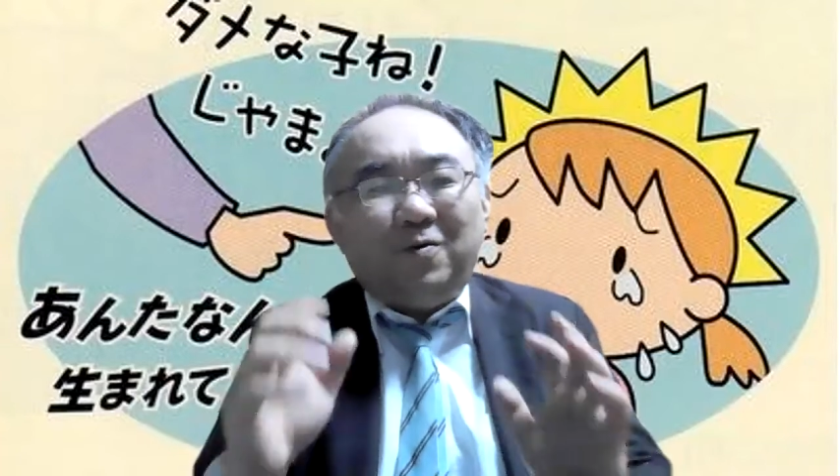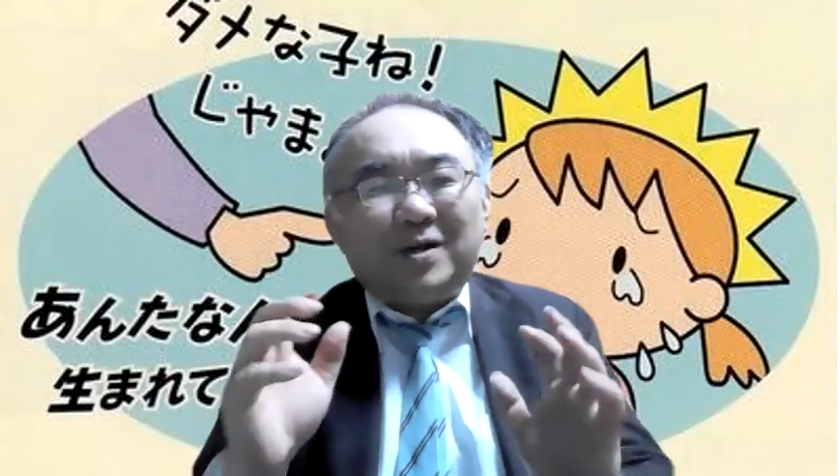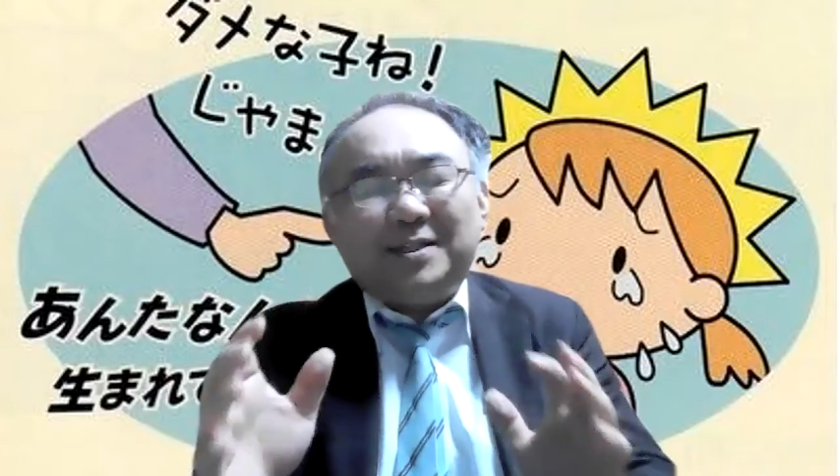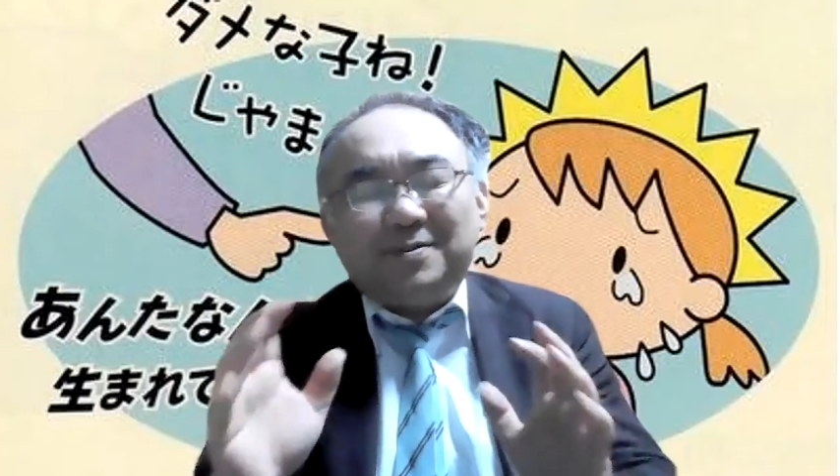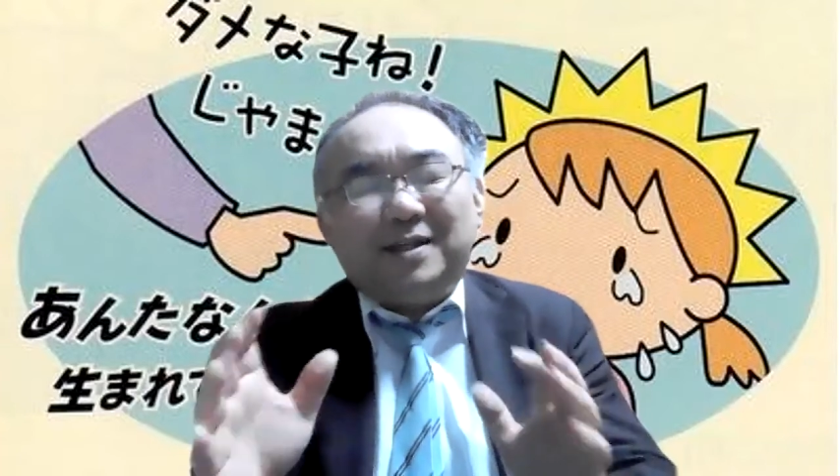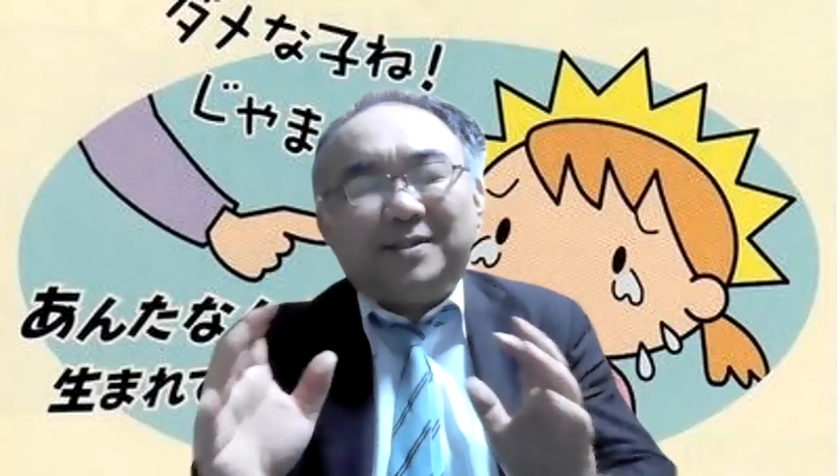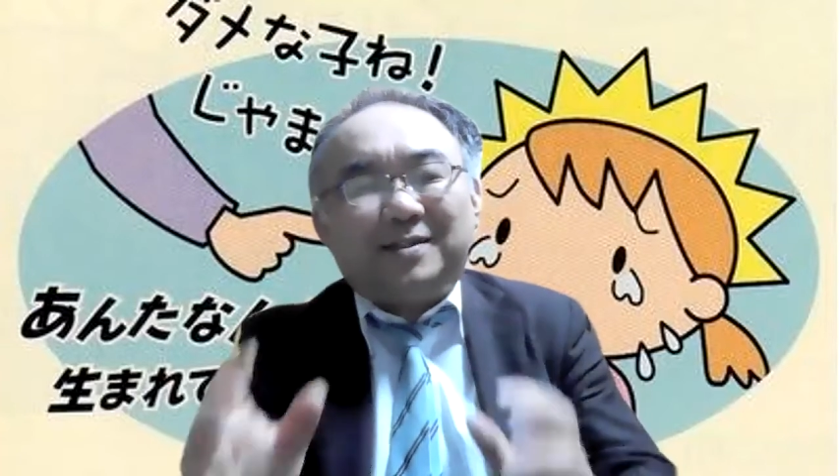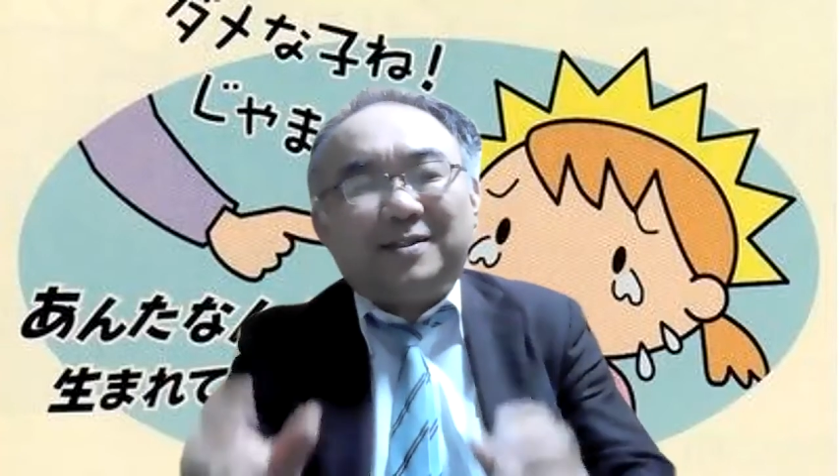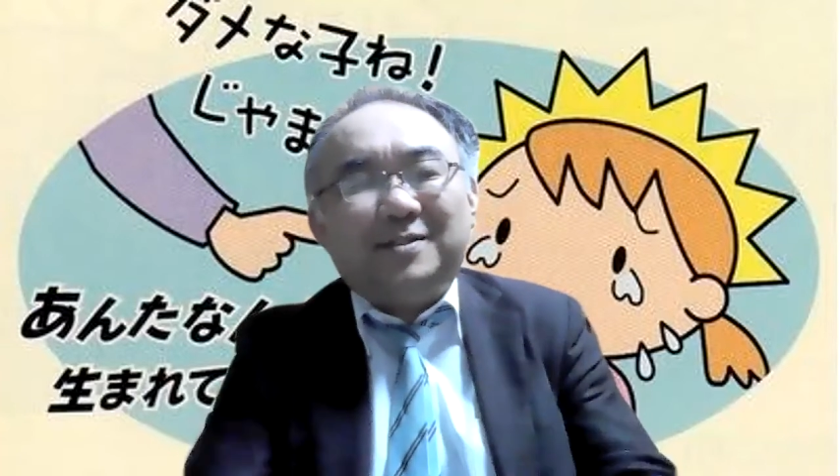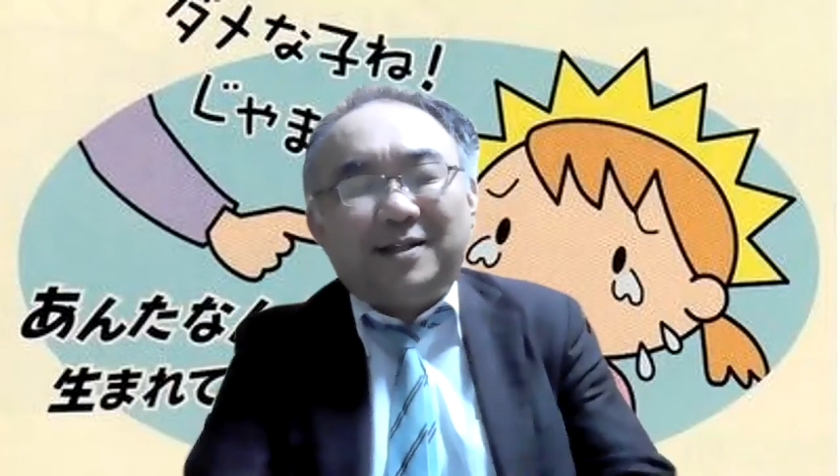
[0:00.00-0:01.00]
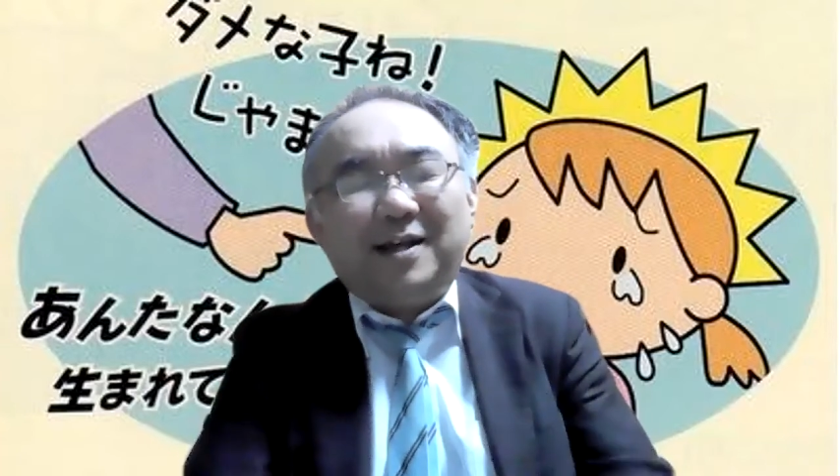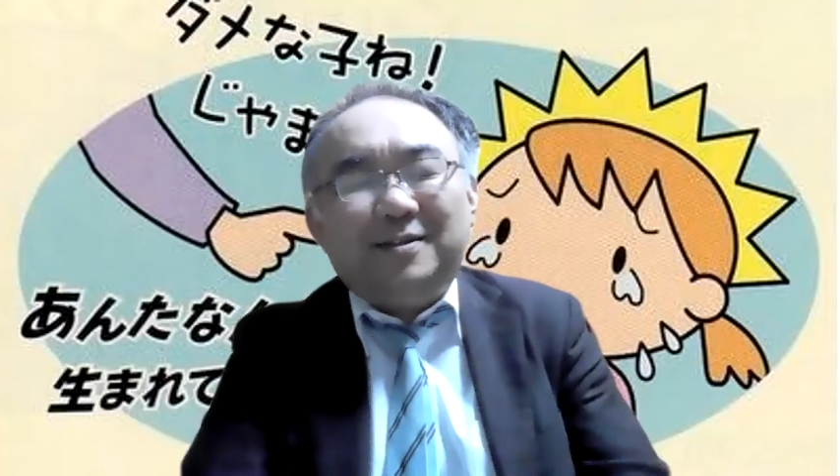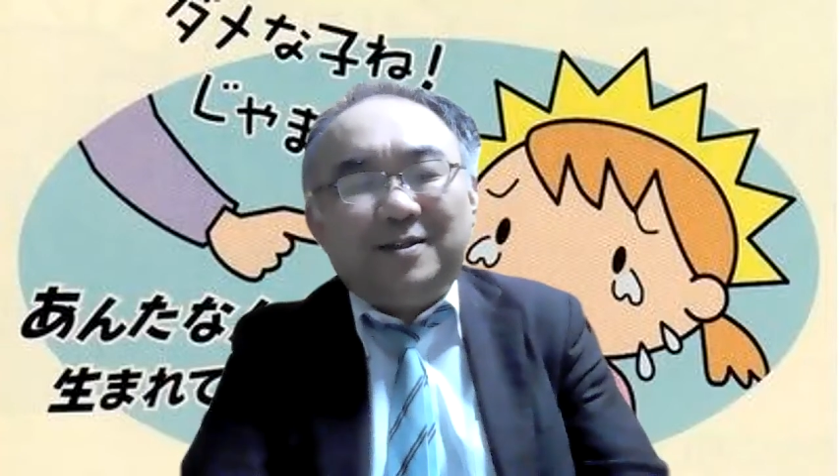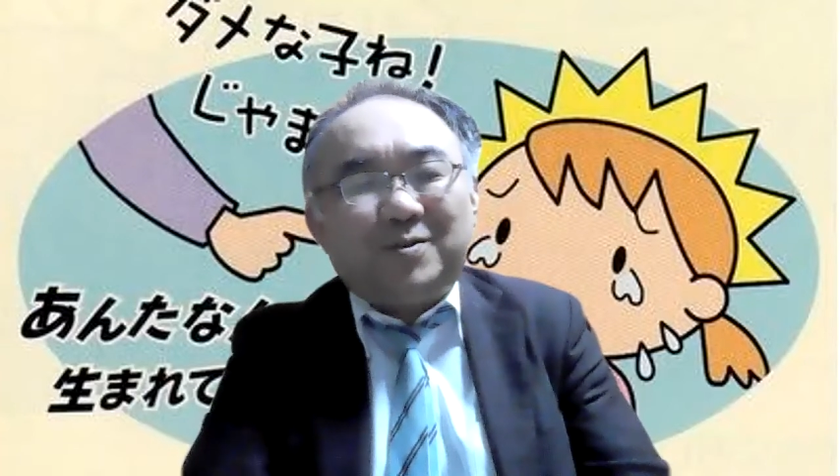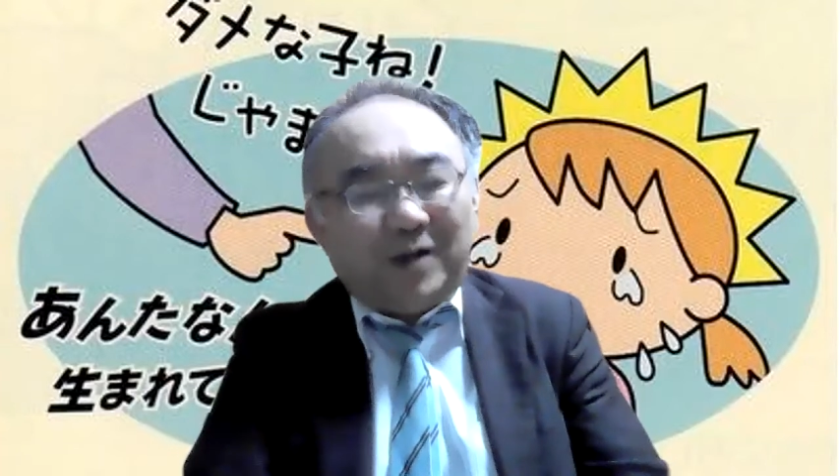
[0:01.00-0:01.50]
おかしくなっちゃったんじゃないん
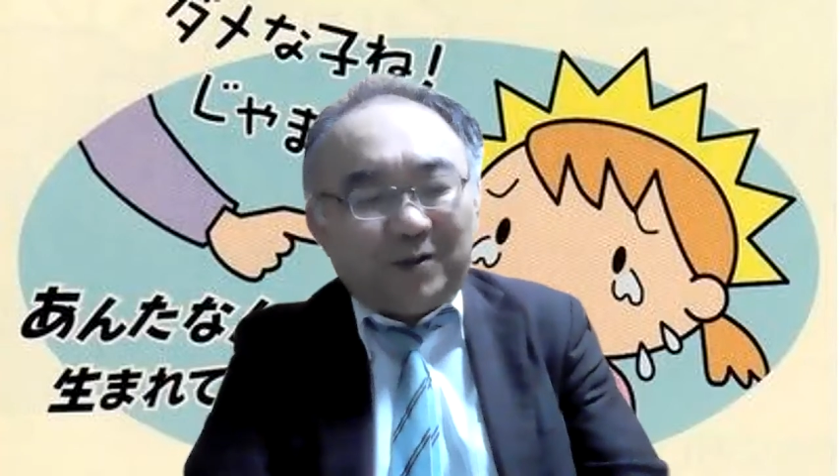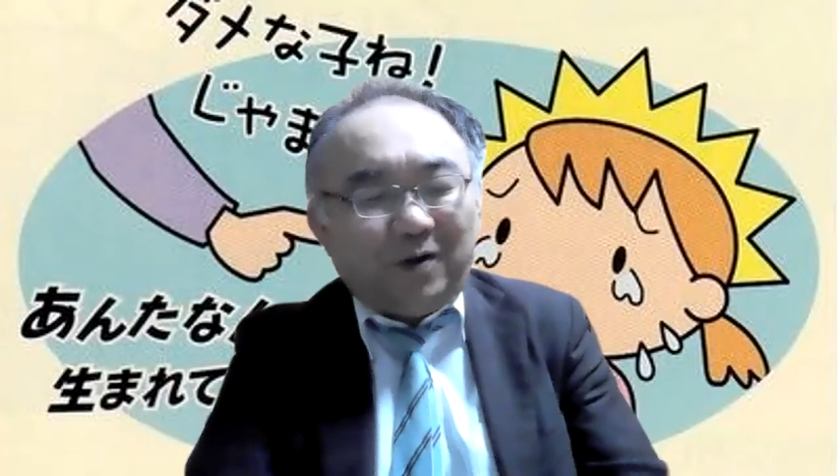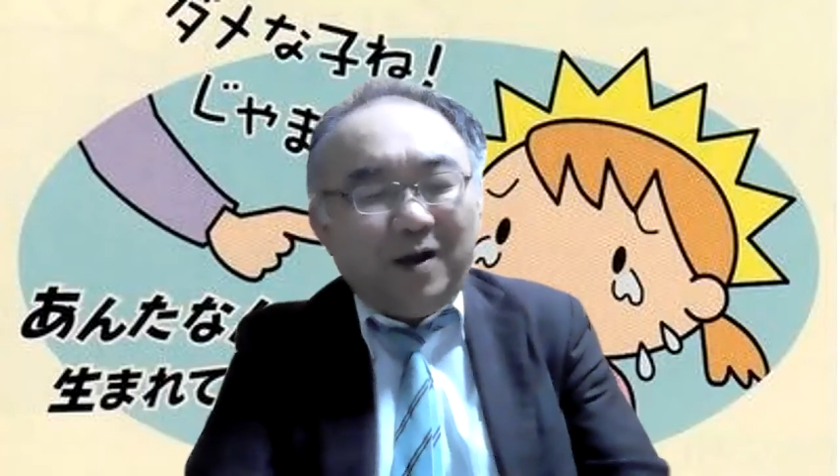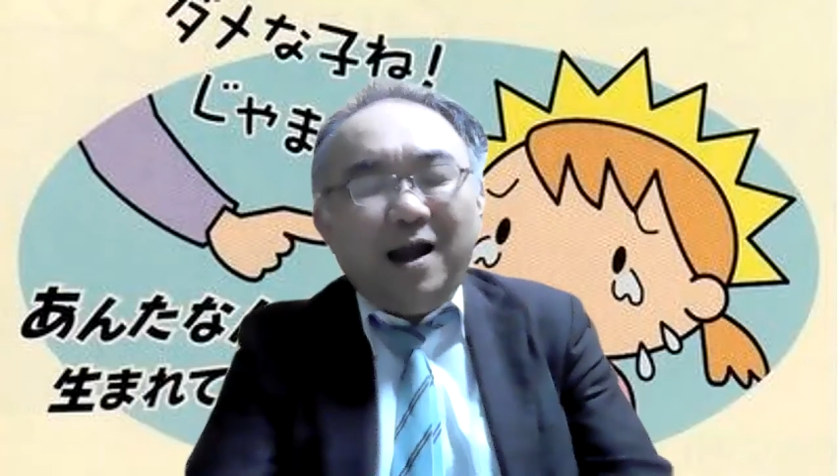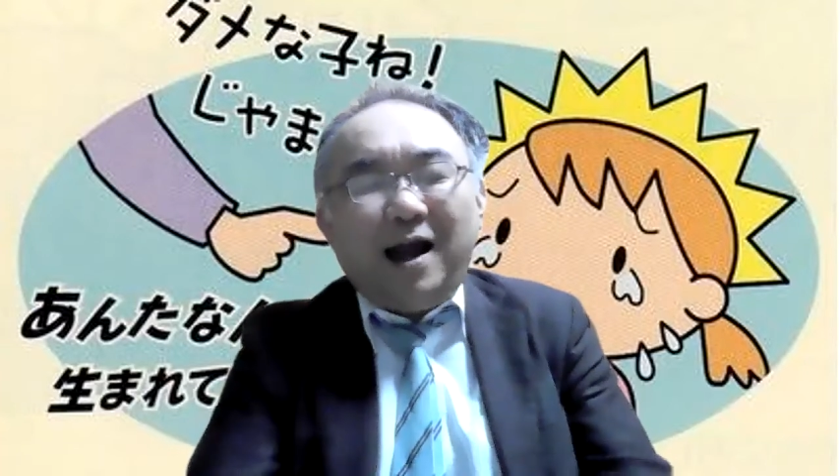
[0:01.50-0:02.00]
でしょうかと、